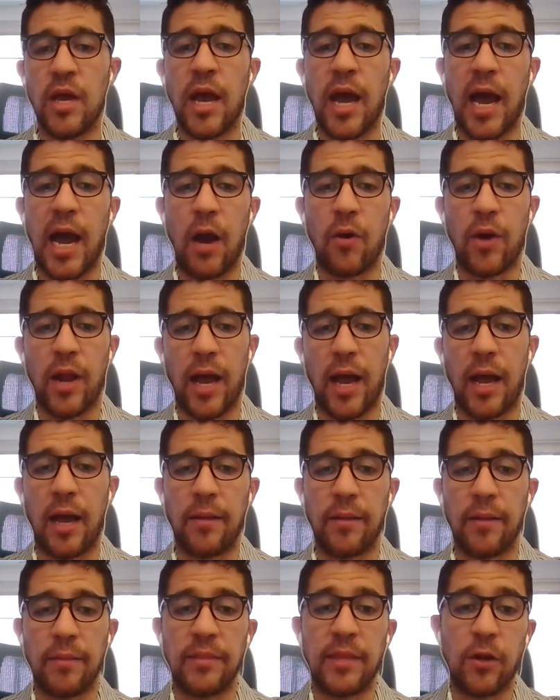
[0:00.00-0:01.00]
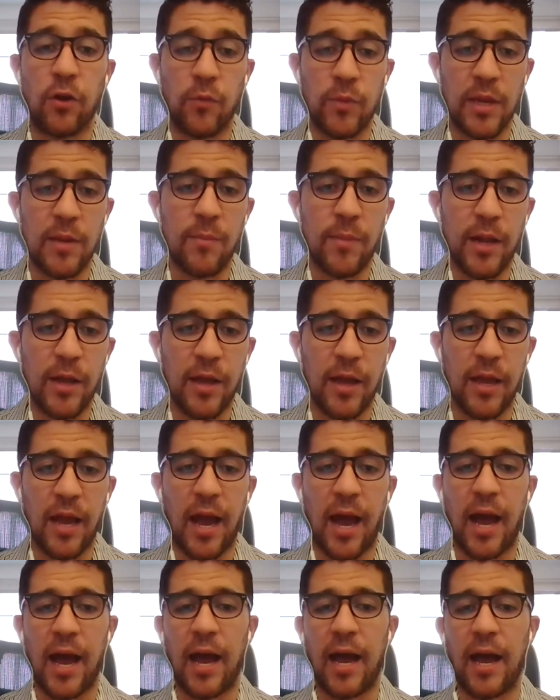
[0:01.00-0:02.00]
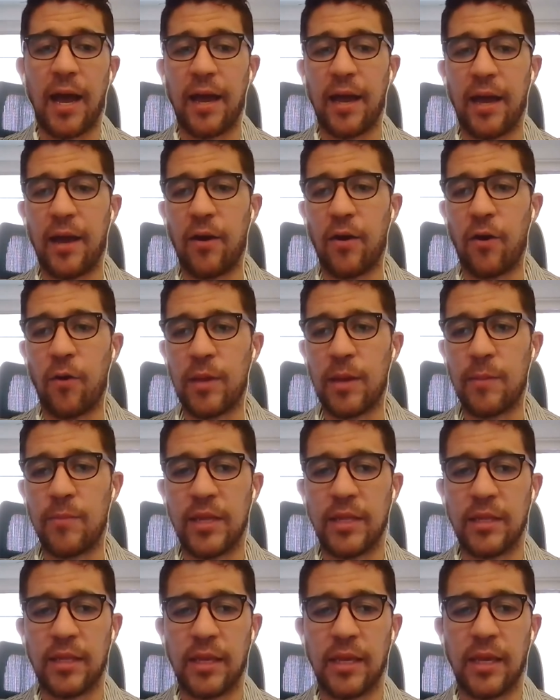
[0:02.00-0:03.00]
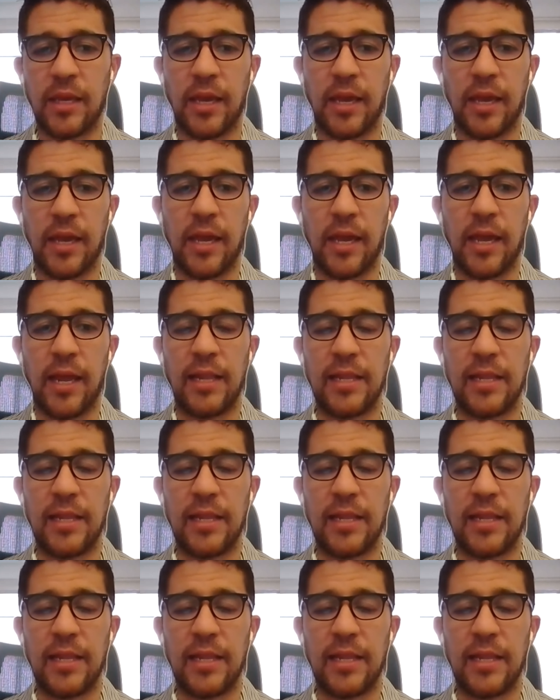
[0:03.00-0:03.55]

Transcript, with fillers: Ahora, de noviembre a obviamente eh,